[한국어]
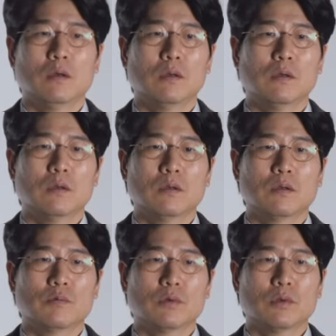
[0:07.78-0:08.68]
아,
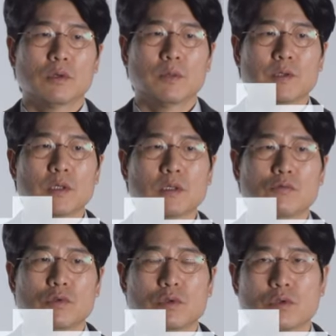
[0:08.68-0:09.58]
이번에
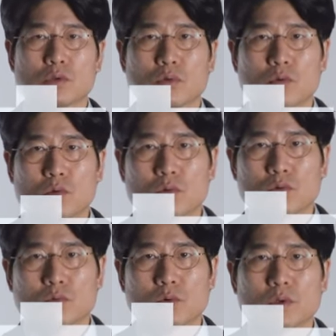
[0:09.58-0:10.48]
합창지휘
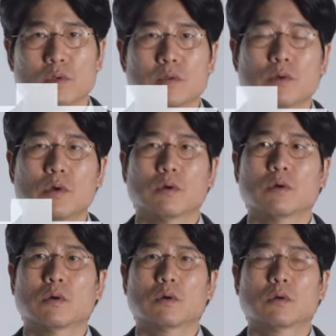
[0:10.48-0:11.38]
전공으로 오게 돼서요.
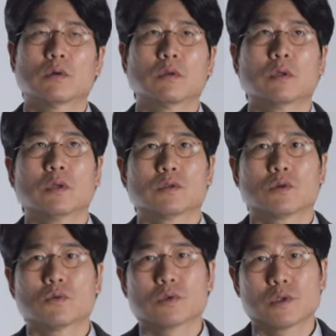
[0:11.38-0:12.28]
어,
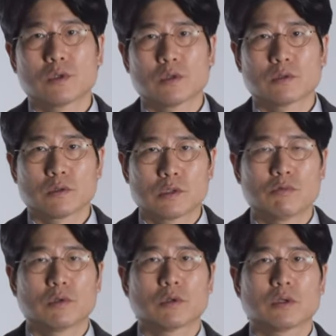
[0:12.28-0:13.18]
전공실기에서
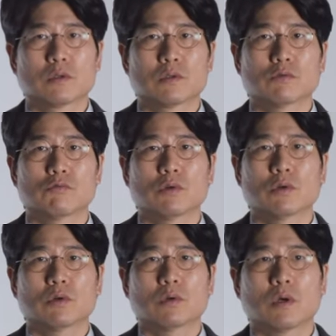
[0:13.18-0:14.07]
지휘를 가르치고요.
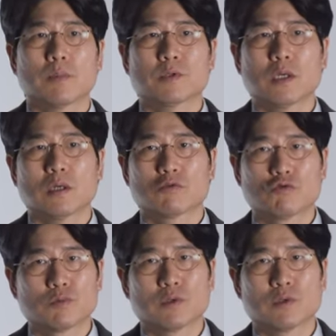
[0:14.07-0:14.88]
어, 합창 수업이